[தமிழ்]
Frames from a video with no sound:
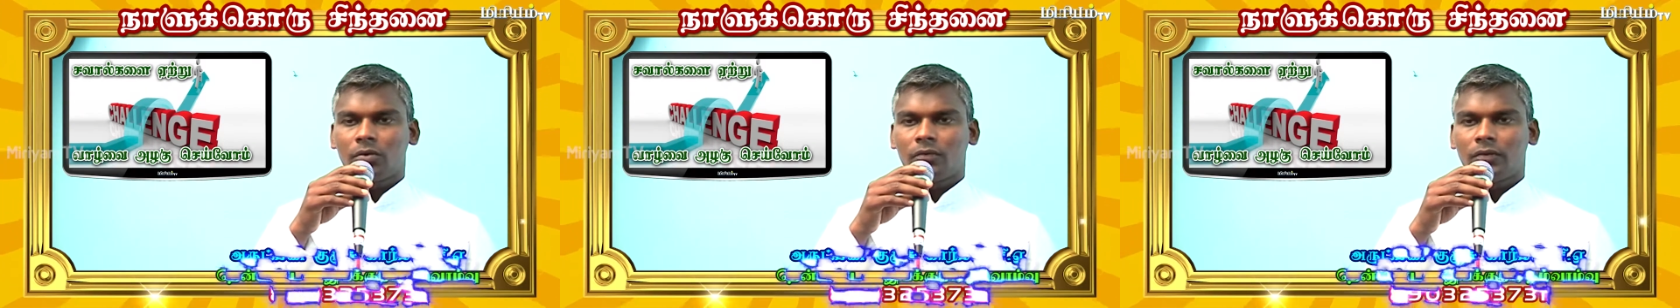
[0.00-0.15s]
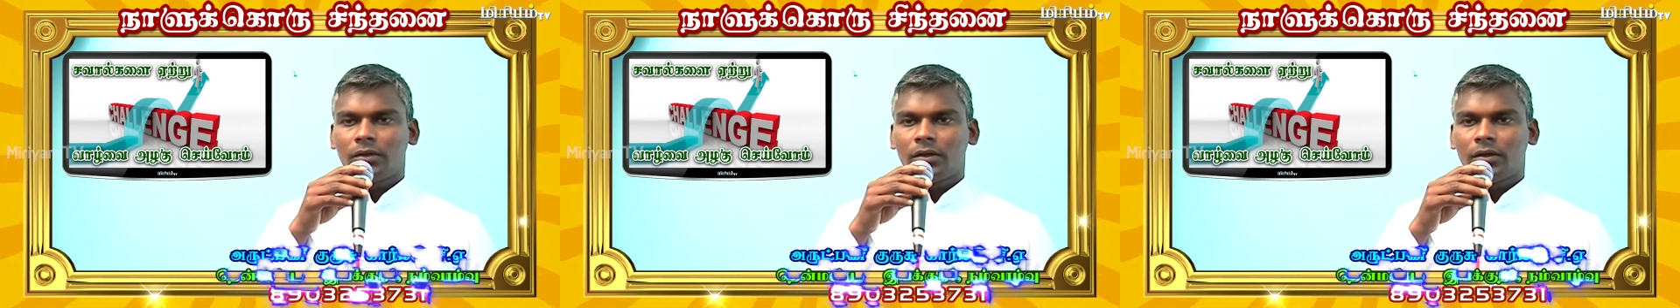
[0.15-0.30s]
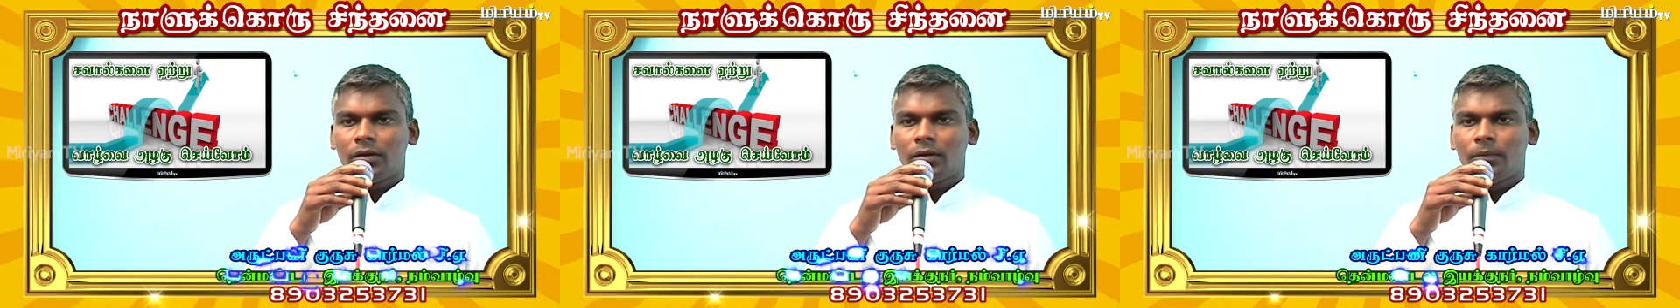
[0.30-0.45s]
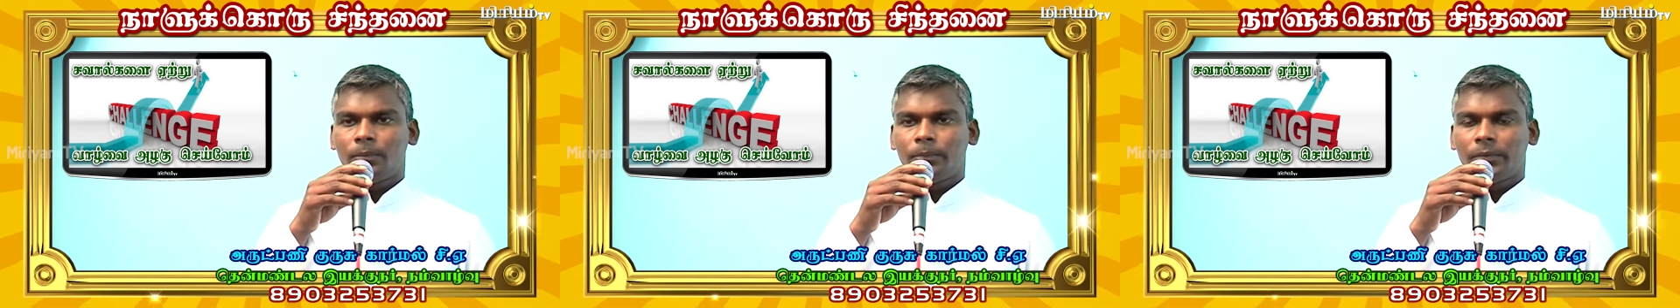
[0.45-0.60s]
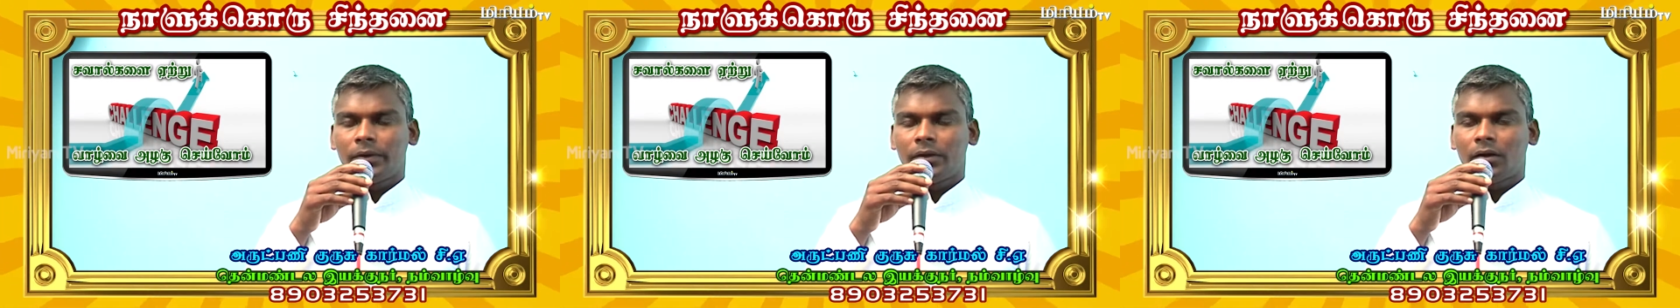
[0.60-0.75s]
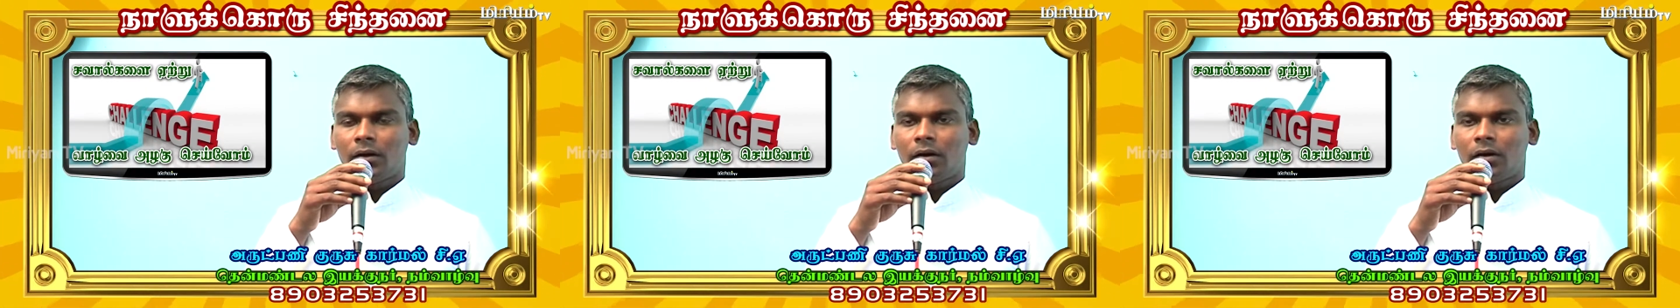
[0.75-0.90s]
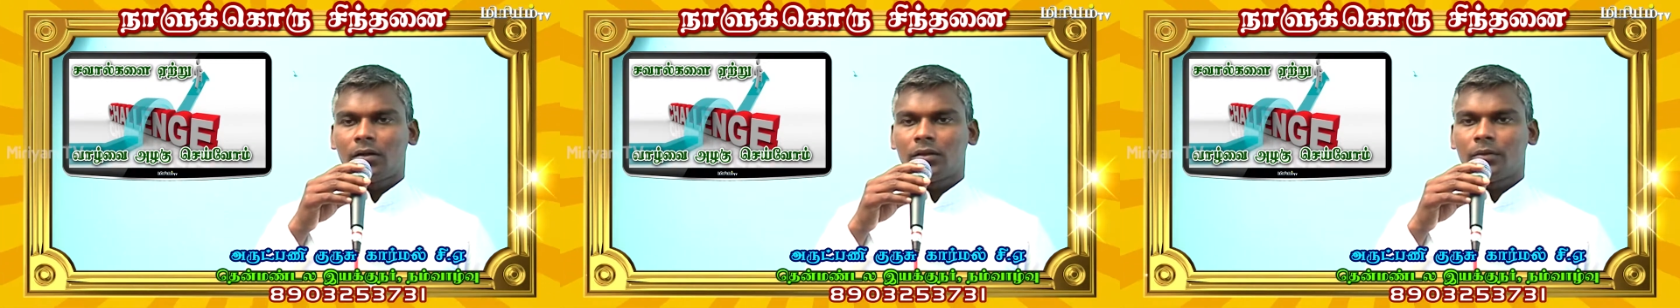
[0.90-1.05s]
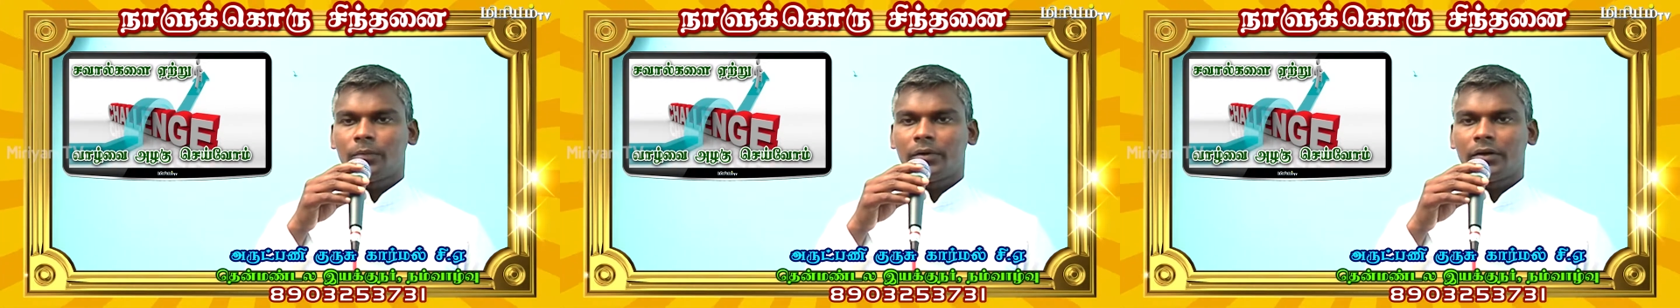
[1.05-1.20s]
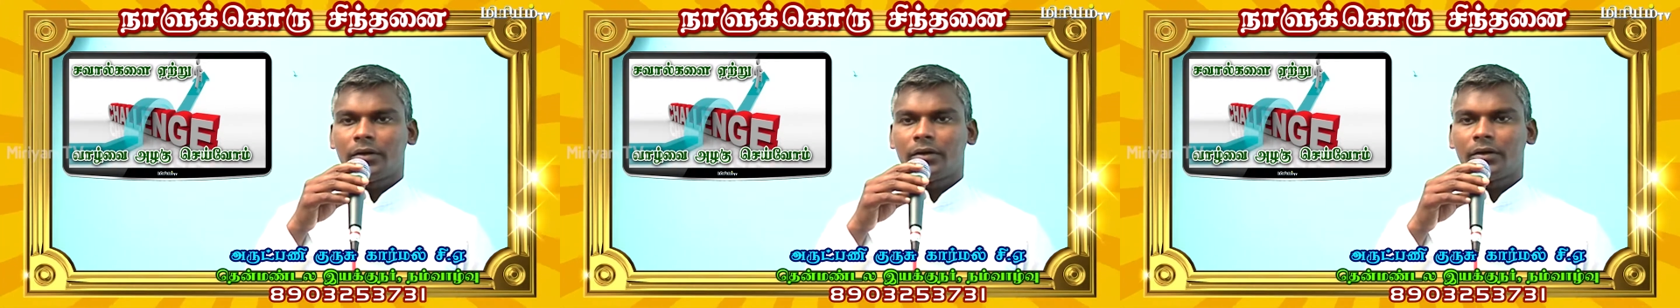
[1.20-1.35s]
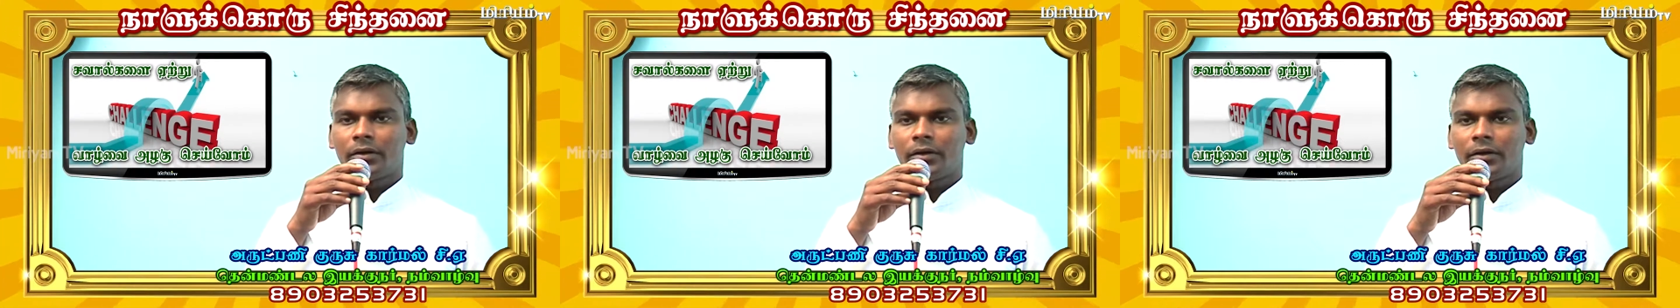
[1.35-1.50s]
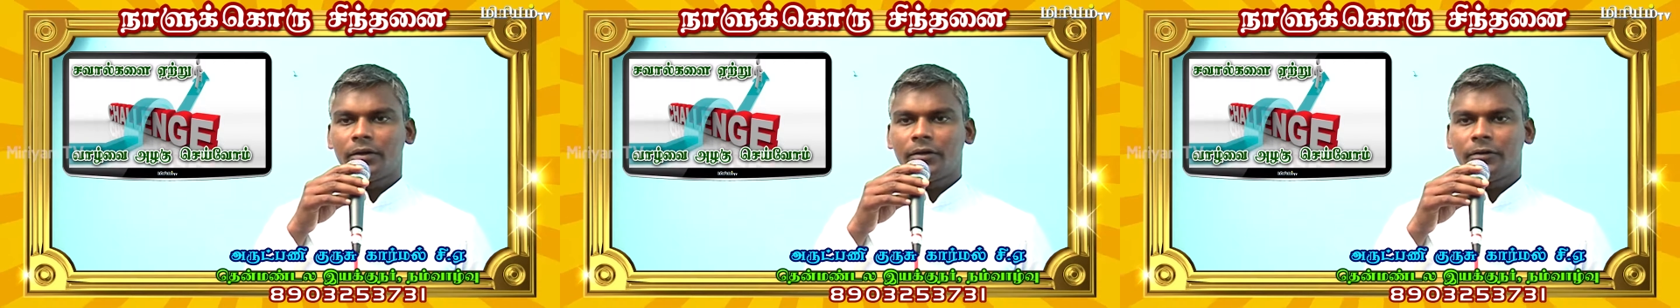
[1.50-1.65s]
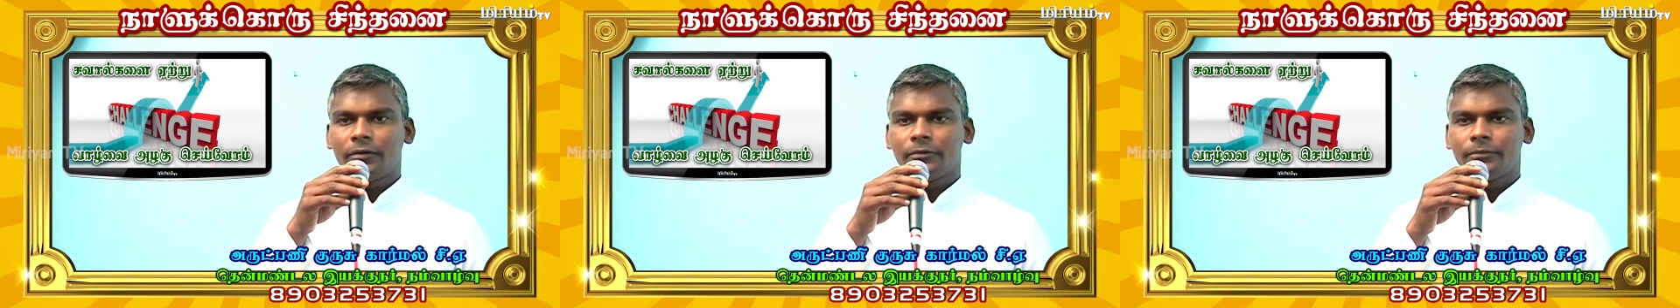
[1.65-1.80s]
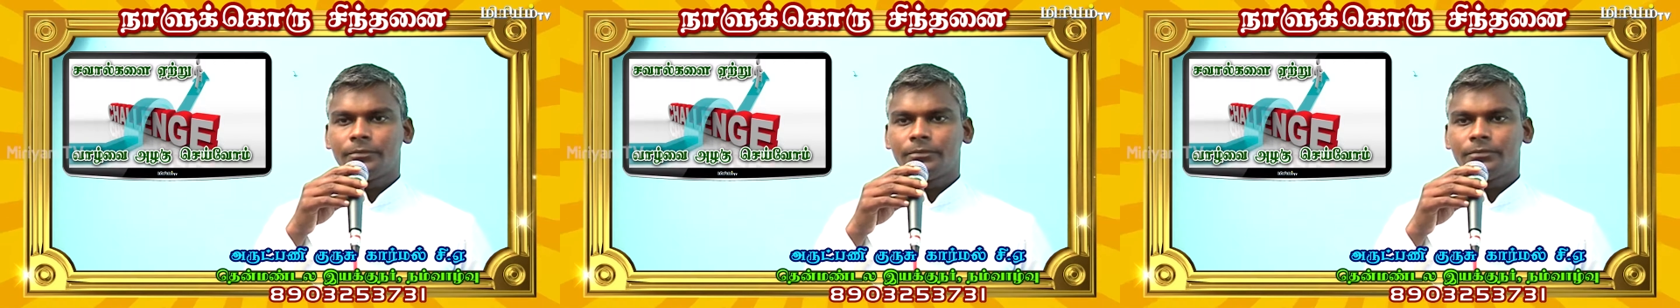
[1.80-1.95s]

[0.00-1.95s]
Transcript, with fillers: கொள்வதில் பேரானந்தம் அடைகிறேன்